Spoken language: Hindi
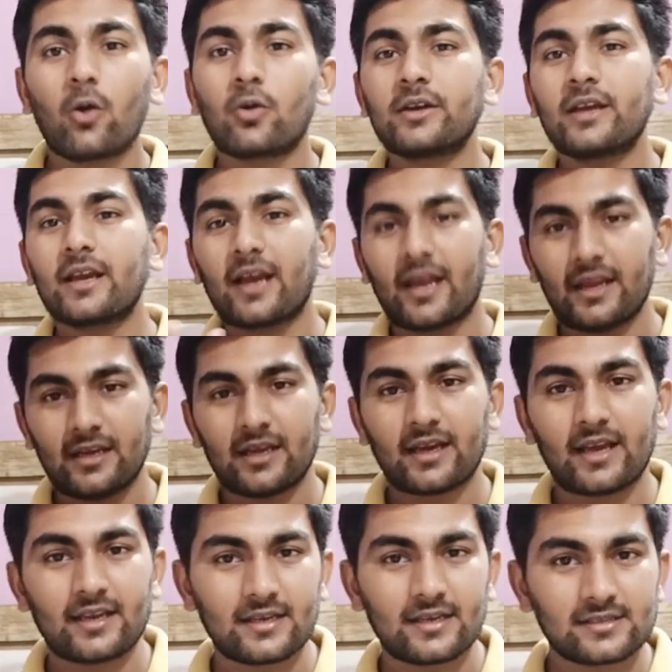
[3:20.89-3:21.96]
उनकी कहीं ना
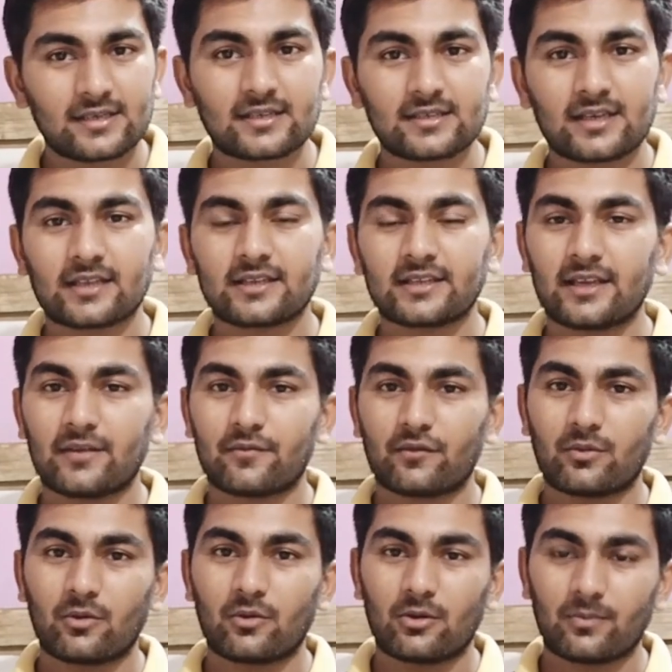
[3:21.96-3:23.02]
कहीं नज़र जाती है
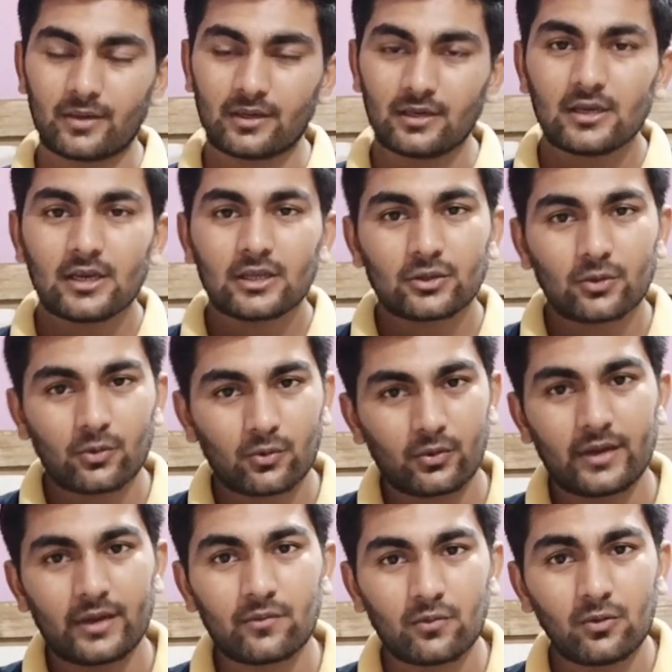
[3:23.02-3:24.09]
फुटबॉल पर तो
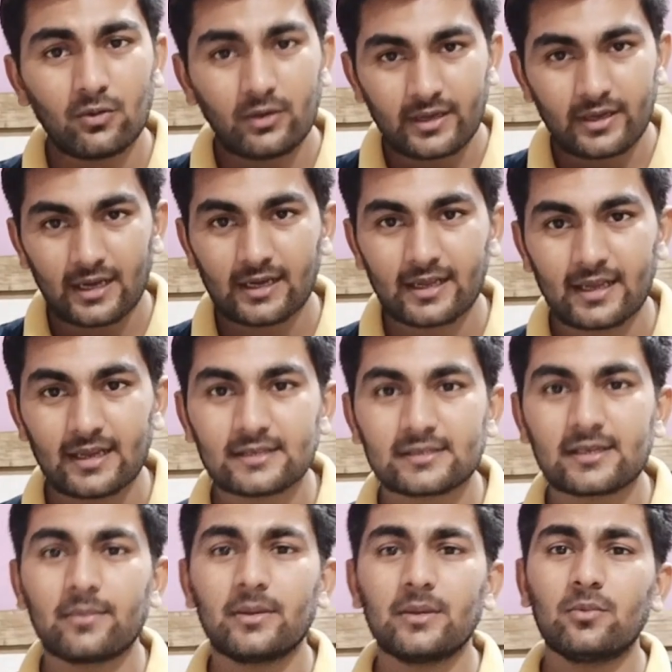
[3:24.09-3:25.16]
उन्हें वो खेल खेल
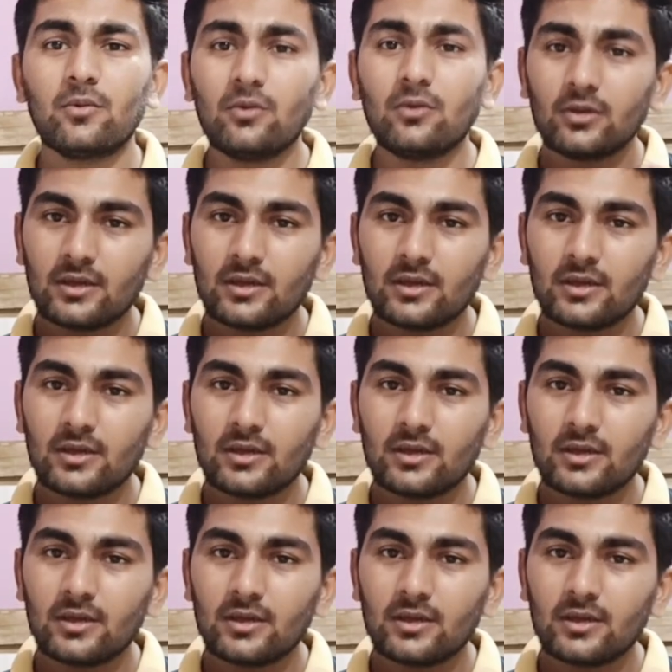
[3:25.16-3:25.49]
से भी वो